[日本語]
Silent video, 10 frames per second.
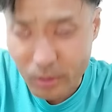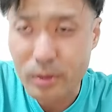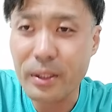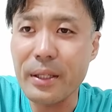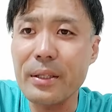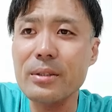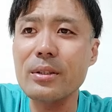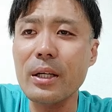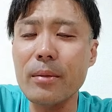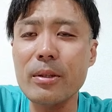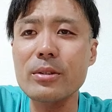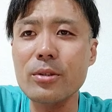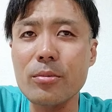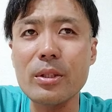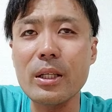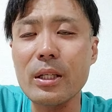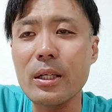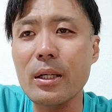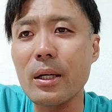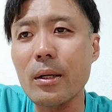使え使えますよみたいな
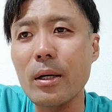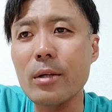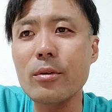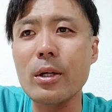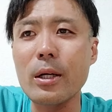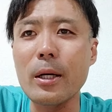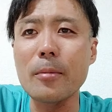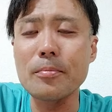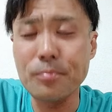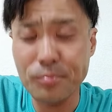のがあるから